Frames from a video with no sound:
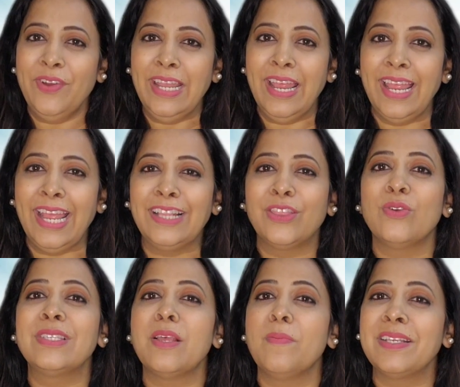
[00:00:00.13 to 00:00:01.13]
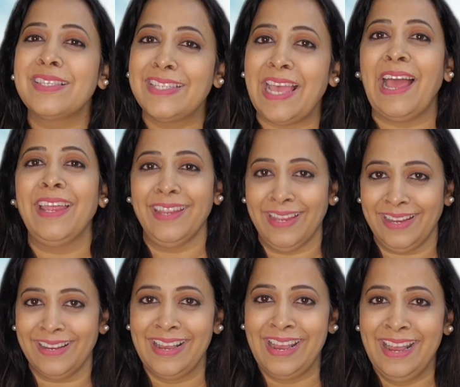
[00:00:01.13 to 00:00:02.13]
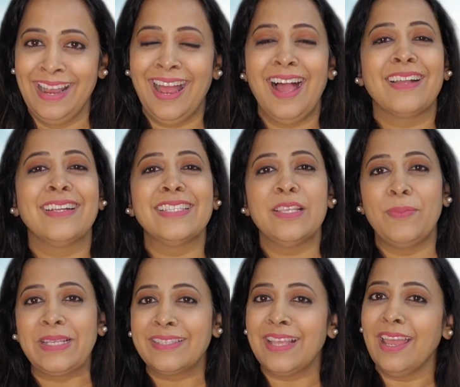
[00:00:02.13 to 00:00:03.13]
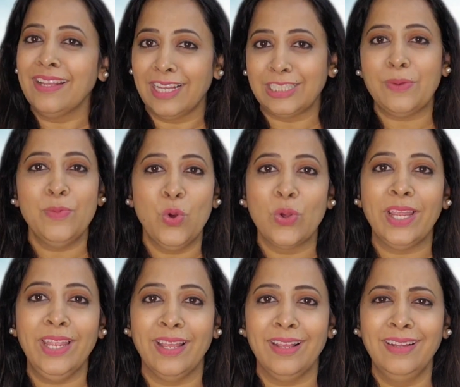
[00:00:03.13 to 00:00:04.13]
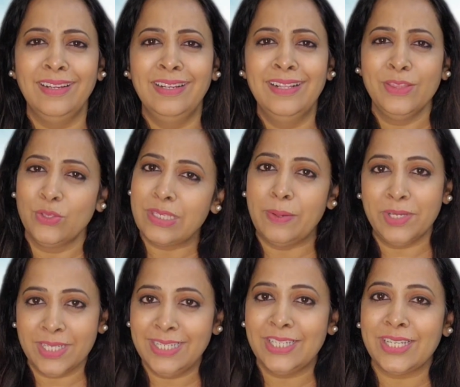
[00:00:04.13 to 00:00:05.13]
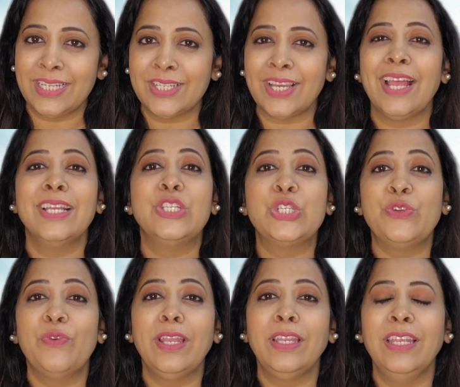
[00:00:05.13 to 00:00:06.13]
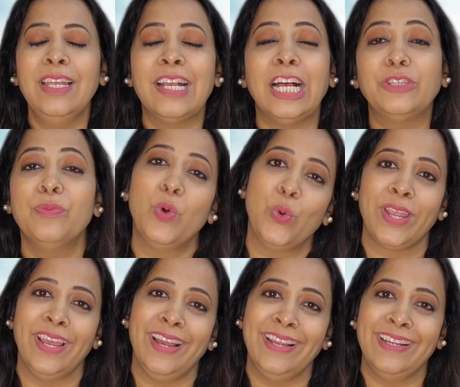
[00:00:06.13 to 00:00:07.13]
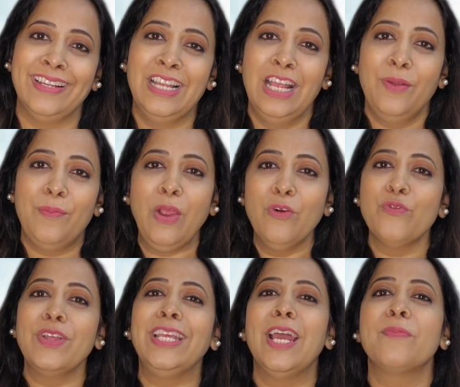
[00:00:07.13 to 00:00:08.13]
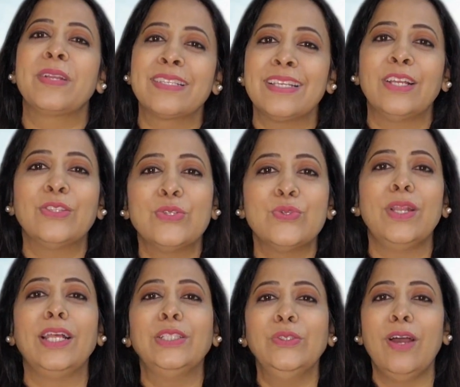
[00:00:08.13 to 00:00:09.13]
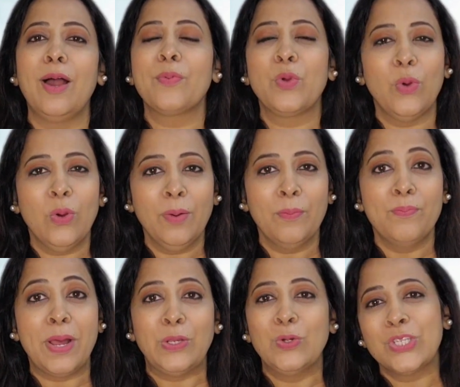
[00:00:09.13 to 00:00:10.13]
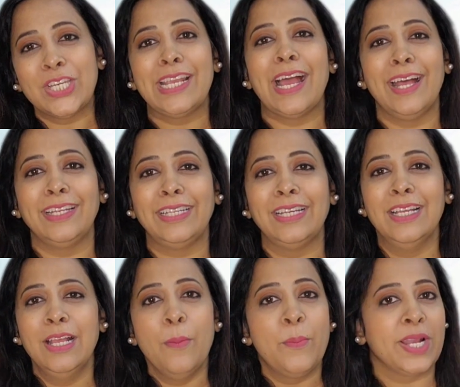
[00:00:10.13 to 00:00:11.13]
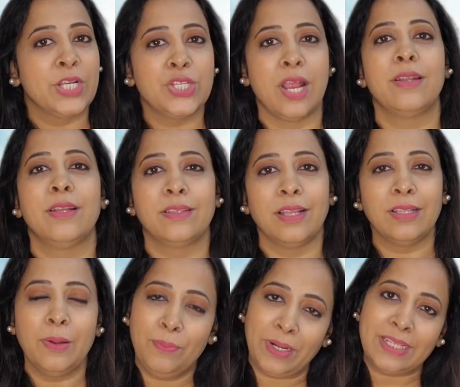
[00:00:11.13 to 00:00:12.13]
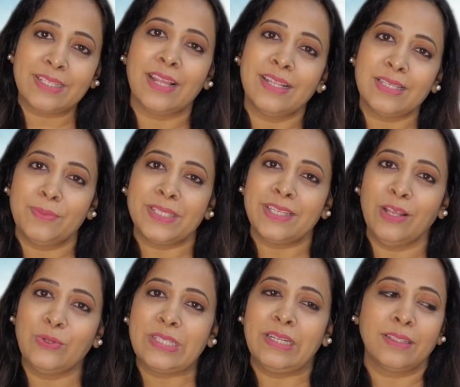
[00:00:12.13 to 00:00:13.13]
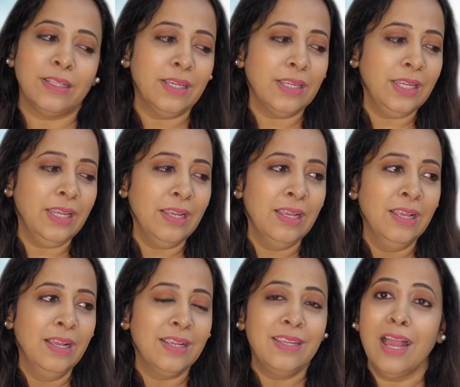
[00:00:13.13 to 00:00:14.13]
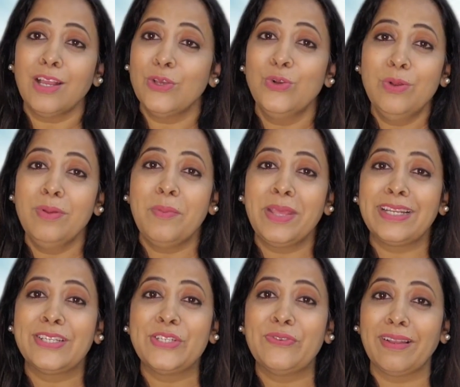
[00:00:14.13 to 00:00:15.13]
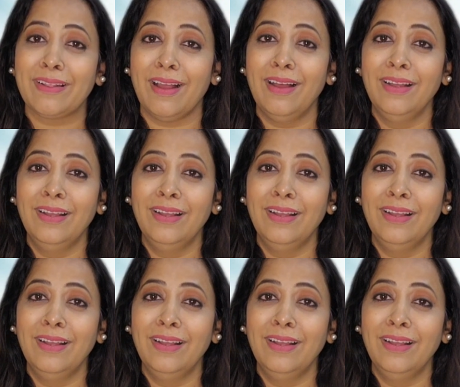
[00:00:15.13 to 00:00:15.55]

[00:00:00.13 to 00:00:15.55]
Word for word: जीवन है तो समस्याएं हैं अगर समस्याएं खत्म हो गई हैं तो समझ लीजिए कि शायद जीवन ही खत्म हो गया है मैं हूं विनी आपके साथ और सुनाती हूँ आपको मनोज की कहानी परेशान रहता था बड़ी सारी समस्याएं उसे लगता था कि क्या करूँ मैं मेरे जीवन का